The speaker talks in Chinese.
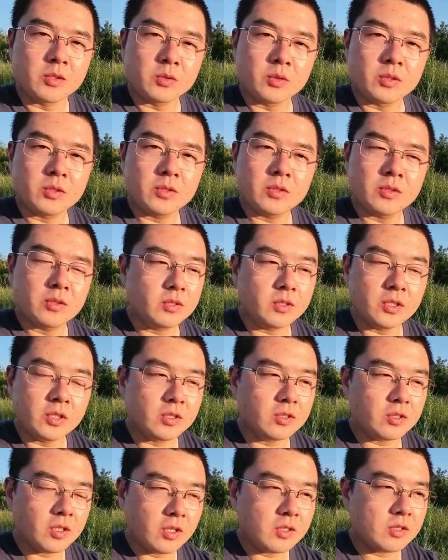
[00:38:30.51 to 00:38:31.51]
来说，
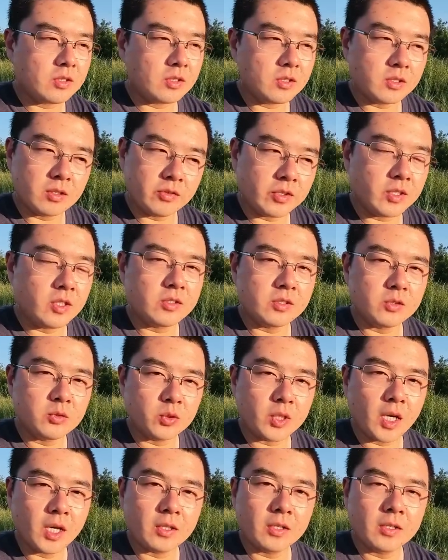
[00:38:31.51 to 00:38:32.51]
提升当然是非常
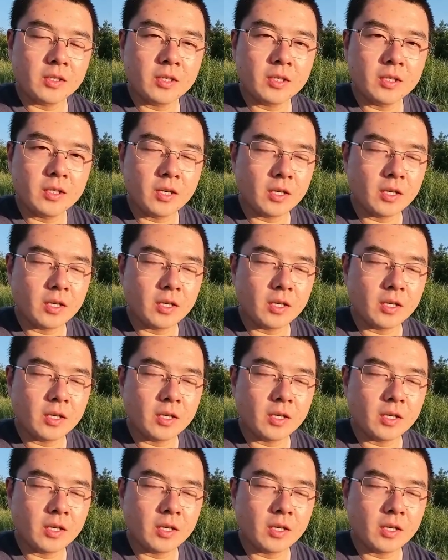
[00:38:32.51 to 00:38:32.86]
之巨大的。